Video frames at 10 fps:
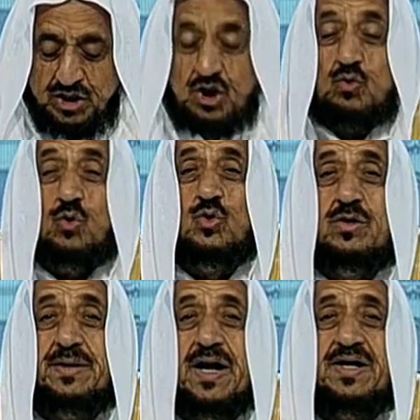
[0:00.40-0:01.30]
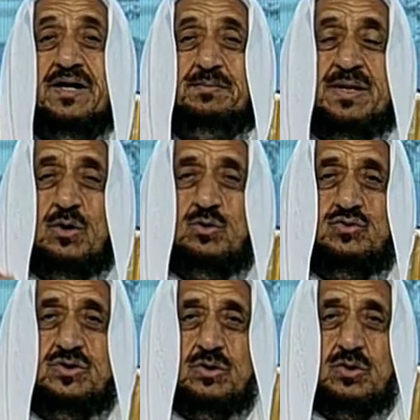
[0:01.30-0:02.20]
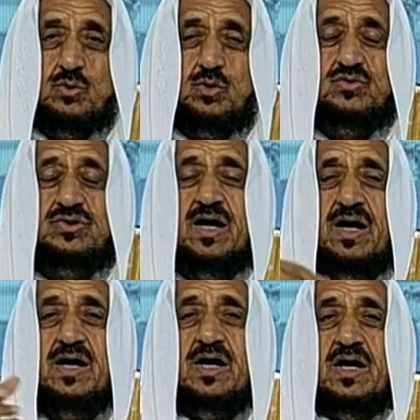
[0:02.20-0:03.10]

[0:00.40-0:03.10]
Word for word: تقول بأن ابن أخت أختها